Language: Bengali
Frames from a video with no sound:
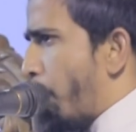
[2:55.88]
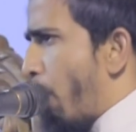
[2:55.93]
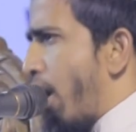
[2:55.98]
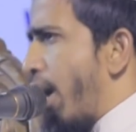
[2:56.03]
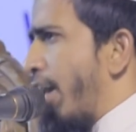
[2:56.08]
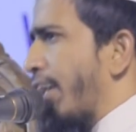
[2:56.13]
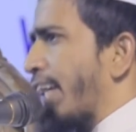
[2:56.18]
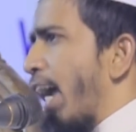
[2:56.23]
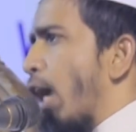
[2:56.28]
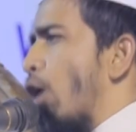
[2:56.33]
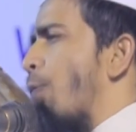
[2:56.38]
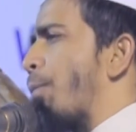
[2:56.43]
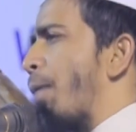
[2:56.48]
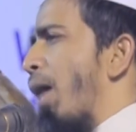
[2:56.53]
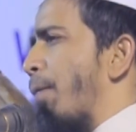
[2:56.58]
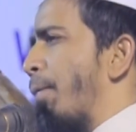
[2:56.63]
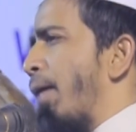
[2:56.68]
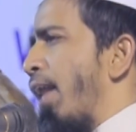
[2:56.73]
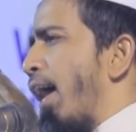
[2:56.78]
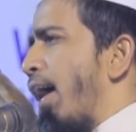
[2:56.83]
বলেন কেন
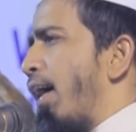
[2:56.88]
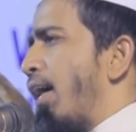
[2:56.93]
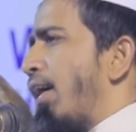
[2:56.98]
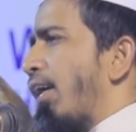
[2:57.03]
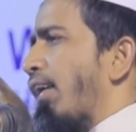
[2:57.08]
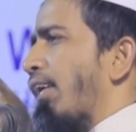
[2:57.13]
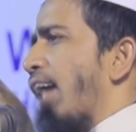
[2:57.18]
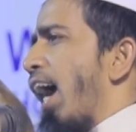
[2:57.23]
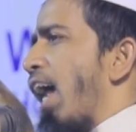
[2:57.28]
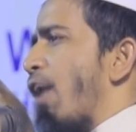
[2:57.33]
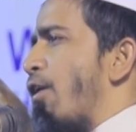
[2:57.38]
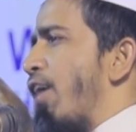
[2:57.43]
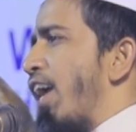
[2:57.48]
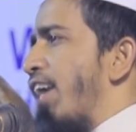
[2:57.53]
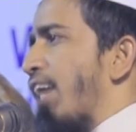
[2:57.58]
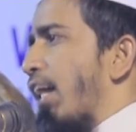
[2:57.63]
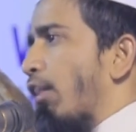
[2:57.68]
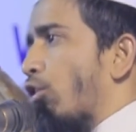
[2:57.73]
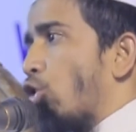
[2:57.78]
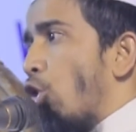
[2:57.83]
পারবে না কারণ
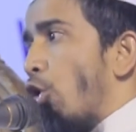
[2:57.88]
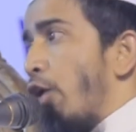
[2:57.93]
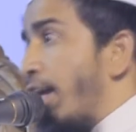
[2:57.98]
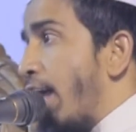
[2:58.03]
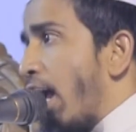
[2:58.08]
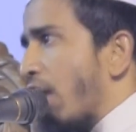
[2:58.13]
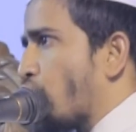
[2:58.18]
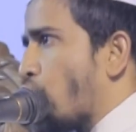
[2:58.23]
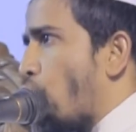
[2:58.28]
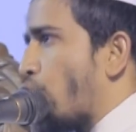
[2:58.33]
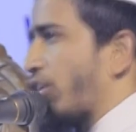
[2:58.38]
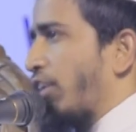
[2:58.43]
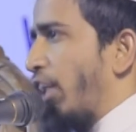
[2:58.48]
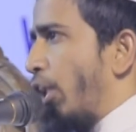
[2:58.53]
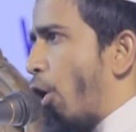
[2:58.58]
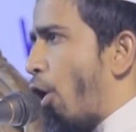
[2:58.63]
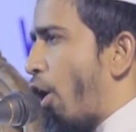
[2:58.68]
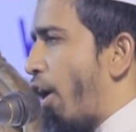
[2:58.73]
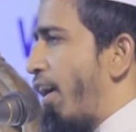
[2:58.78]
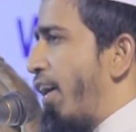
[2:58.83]
এটা দুনিয়া শক্তি
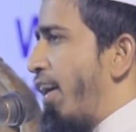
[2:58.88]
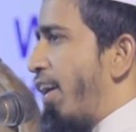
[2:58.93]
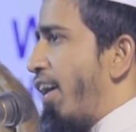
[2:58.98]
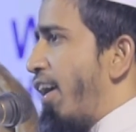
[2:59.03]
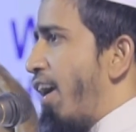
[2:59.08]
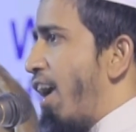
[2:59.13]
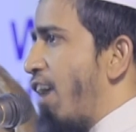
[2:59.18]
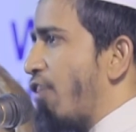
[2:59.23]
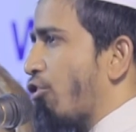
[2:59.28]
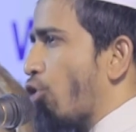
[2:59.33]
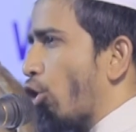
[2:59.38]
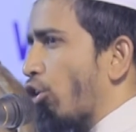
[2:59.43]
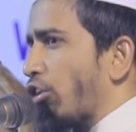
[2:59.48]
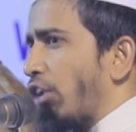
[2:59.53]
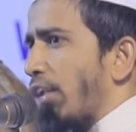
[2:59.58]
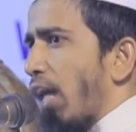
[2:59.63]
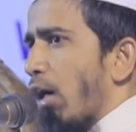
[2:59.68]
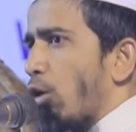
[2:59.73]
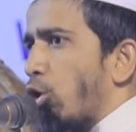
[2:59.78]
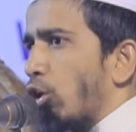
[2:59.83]
নয় এই
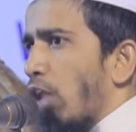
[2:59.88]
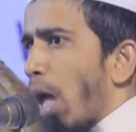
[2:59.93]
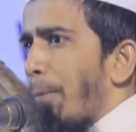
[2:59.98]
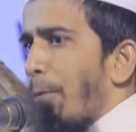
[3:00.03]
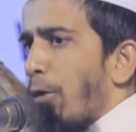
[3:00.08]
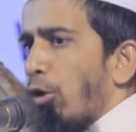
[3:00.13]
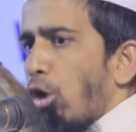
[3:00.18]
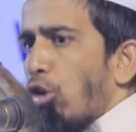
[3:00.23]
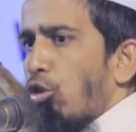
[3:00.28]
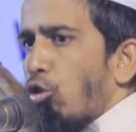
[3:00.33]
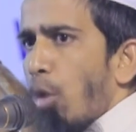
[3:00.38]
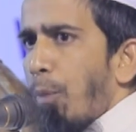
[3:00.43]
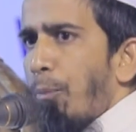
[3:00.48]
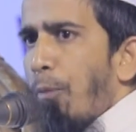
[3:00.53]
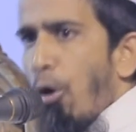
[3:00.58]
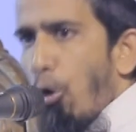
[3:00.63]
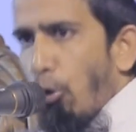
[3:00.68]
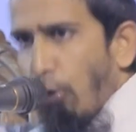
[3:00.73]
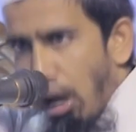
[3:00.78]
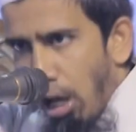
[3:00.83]
শক্তিটা খোদা প্রদত্ত
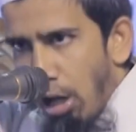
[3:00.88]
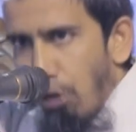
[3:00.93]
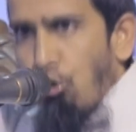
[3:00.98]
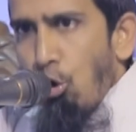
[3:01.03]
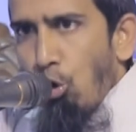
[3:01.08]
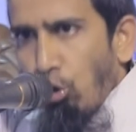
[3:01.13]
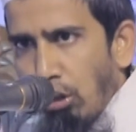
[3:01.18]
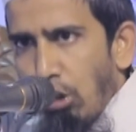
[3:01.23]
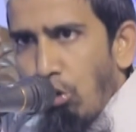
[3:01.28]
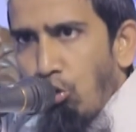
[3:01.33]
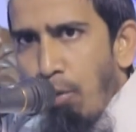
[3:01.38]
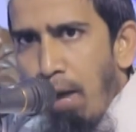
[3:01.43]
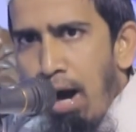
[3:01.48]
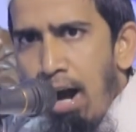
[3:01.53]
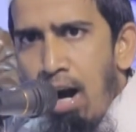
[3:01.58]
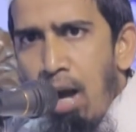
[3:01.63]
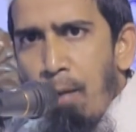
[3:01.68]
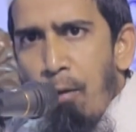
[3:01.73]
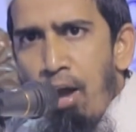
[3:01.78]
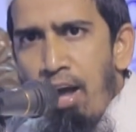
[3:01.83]
পরকালের শক্তি সুবাহ
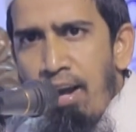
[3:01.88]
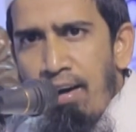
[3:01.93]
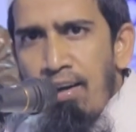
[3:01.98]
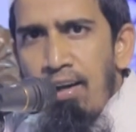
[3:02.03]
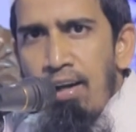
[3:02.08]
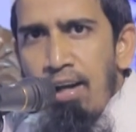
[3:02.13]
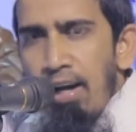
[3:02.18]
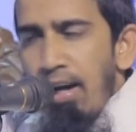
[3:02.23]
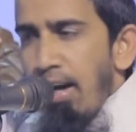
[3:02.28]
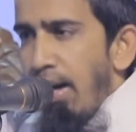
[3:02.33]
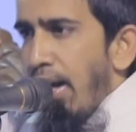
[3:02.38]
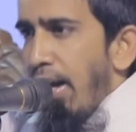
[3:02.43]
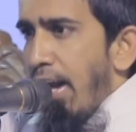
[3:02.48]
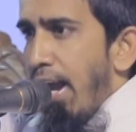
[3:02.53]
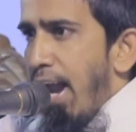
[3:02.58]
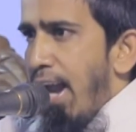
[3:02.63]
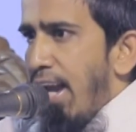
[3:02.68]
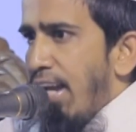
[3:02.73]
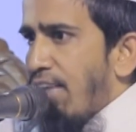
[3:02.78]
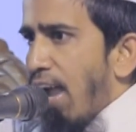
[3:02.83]
বলেন
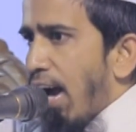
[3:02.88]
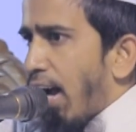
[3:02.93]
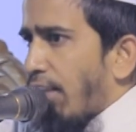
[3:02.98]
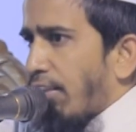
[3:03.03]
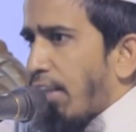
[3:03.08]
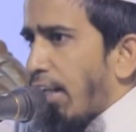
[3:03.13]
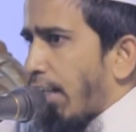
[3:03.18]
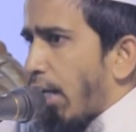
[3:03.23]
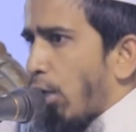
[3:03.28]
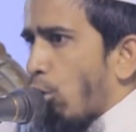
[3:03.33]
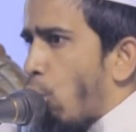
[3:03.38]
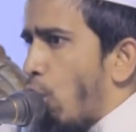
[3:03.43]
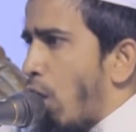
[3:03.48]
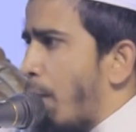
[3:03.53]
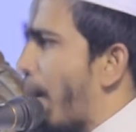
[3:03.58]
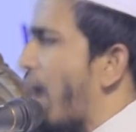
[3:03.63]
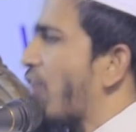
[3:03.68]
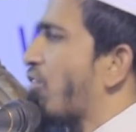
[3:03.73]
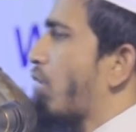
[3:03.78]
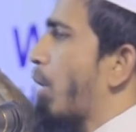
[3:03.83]
এই জায়গা থেকে খুনি
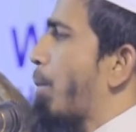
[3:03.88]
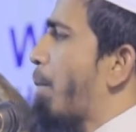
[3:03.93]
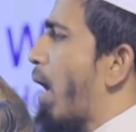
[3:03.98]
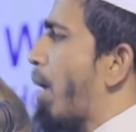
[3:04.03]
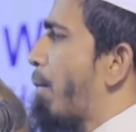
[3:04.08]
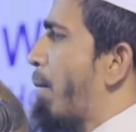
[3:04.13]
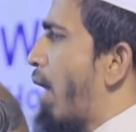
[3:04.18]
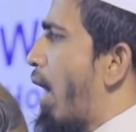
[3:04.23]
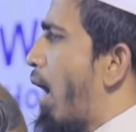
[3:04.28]
বাঁচতে পারবে